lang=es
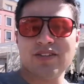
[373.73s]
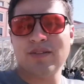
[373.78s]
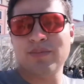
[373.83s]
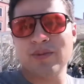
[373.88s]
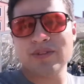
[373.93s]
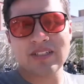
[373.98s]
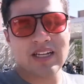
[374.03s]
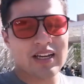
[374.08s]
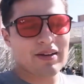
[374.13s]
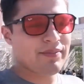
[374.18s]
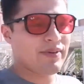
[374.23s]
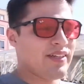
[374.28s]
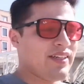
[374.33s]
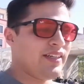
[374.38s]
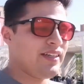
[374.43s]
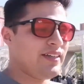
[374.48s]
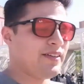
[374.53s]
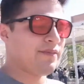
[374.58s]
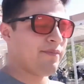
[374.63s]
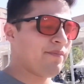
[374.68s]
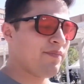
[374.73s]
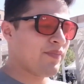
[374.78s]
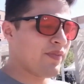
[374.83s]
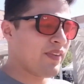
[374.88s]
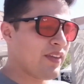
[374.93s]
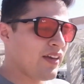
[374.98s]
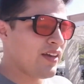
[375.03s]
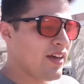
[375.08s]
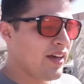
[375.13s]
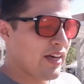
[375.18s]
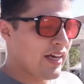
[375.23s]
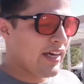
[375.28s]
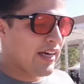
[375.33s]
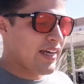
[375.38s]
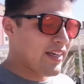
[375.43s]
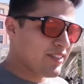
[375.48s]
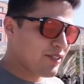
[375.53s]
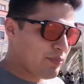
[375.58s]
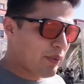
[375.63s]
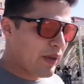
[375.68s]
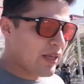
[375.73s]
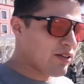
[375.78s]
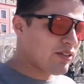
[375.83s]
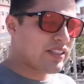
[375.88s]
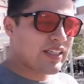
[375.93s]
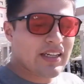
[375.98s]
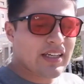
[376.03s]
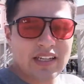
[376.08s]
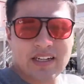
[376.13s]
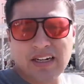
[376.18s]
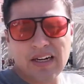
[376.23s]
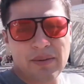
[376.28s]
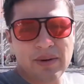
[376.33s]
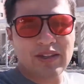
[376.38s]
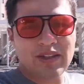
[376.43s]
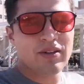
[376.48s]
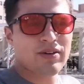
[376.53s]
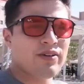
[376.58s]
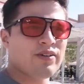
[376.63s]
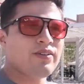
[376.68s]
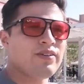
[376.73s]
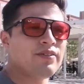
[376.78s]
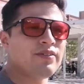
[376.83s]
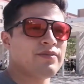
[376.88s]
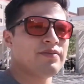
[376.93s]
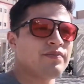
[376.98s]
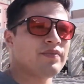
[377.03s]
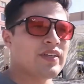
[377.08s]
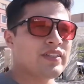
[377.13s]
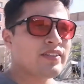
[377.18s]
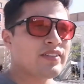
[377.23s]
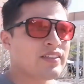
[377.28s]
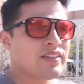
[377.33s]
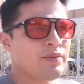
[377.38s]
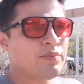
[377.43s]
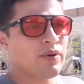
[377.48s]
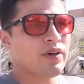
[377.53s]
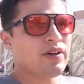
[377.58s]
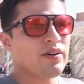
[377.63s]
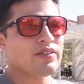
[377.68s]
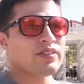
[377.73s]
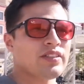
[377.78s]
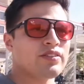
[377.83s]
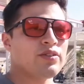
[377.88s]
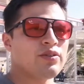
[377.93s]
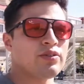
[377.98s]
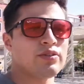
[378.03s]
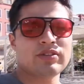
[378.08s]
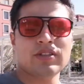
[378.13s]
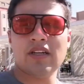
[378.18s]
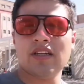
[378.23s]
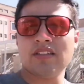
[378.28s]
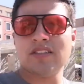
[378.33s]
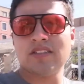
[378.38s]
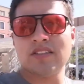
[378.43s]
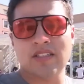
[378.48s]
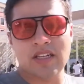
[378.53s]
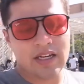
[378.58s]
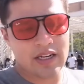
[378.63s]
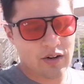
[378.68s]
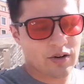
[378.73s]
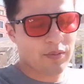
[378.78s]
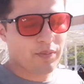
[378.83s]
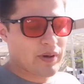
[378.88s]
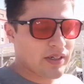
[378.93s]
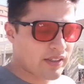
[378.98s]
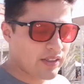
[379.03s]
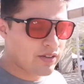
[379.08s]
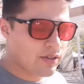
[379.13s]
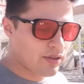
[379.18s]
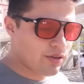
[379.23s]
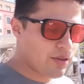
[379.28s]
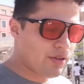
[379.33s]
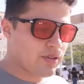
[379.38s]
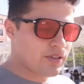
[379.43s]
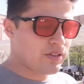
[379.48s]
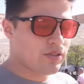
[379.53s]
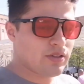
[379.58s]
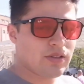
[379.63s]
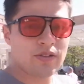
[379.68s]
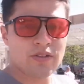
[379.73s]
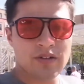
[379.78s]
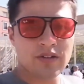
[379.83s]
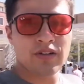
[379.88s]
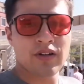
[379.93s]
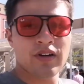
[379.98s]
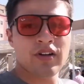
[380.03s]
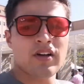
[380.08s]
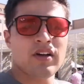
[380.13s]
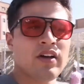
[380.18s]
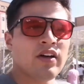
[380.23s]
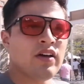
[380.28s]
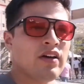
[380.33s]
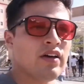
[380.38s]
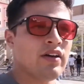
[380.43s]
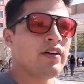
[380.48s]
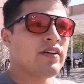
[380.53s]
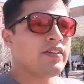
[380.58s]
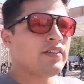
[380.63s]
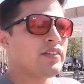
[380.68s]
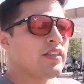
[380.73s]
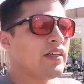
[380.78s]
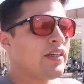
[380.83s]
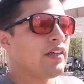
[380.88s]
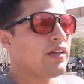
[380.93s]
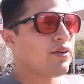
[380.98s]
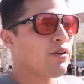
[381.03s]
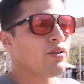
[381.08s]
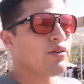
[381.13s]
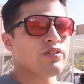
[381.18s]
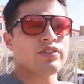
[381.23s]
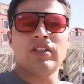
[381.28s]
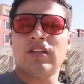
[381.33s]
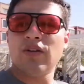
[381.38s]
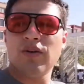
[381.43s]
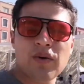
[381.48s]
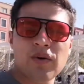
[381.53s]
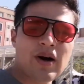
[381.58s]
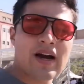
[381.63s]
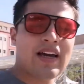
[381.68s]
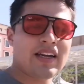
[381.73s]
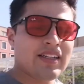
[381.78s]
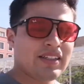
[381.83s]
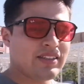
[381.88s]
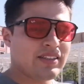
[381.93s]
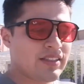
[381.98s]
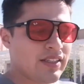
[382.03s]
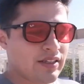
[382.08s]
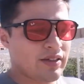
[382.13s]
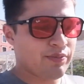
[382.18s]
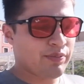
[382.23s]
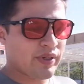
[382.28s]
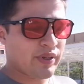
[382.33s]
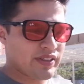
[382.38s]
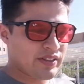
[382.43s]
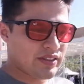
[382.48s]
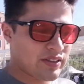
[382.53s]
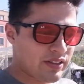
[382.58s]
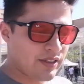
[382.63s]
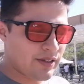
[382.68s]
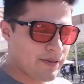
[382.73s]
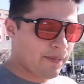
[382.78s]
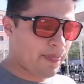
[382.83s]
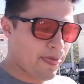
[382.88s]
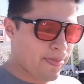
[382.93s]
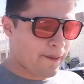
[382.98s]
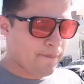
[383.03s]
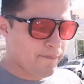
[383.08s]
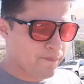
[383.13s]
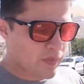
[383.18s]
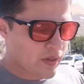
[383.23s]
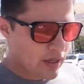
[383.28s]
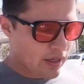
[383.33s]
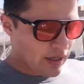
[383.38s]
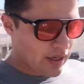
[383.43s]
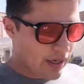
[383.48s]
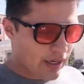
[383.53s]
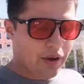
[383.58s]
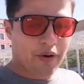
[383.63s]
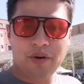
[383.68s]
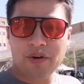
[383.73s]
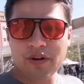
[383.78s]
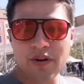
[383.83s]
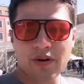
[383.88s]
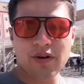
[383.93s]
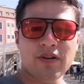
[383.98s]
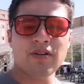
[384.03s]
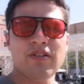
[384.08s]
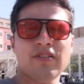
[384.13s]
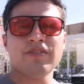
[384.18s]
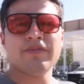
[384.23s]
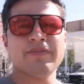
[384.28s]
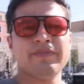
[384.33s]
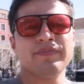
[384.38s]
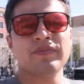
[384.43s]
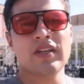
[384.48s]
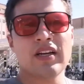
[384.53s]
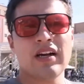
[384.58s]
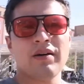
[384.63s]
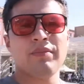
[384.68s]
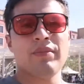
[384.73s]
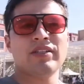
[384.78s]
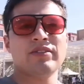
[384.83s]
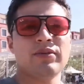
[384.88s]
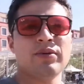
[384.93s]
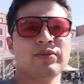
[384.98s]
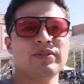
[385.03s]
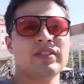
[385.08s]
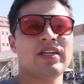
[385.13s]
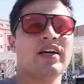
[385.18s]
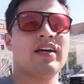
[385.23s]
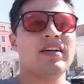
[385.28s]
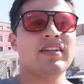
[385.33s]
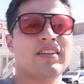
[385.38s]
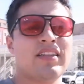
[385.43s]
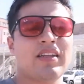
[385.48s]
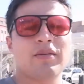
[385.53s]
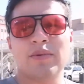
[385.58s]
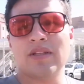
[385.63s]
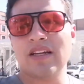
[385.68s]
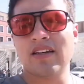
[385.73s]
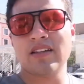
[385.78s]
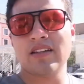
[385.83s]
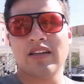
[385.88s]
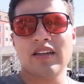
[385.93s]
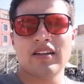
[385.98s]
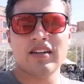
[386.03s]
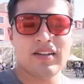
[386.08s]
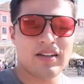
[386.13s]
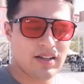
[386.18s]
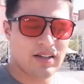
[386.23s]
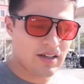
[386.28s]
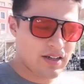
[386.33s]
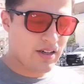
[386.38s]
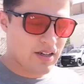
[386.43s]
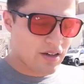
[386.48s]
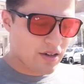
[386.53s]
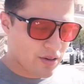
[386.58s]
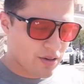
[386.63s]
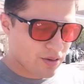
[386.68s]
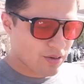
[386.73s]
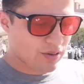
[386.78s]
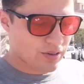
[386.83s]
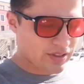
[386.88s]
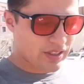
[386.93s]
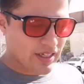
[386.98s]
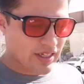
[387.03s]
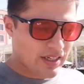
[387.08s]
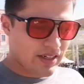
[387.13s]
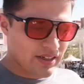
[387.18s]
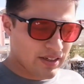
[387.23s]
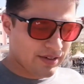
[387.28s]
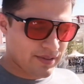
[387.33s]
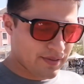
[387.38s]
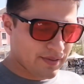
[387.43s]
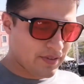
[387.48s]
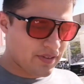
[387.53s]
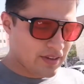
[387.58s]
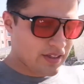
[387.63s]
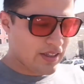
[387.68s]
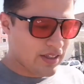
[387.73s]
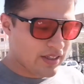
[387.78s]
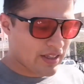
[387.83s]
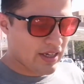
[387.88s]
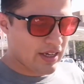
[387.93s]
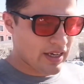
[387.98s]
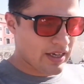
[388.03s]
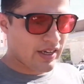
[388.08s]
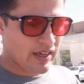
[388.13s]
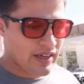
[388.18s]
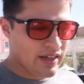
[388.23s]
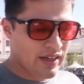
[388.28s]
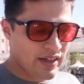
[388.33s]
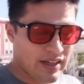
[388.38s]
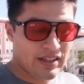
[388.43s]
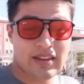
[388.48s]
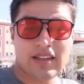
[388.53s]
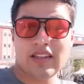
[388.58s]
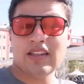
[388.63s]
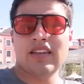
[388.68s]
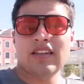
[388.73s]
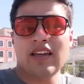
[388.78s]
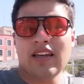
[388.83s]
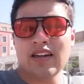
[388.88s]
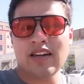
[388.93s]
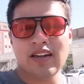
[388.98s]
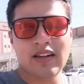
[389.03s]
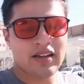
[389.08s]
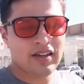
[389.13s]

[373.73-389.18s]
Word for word: tiempos cambian y Espero seguir grabando este tipo de cosas con ustedes, seguir compartiendo todo esto, seguir conociendo lugares, pues creo yo, jamás vamos a terminar de conocer ni de entender,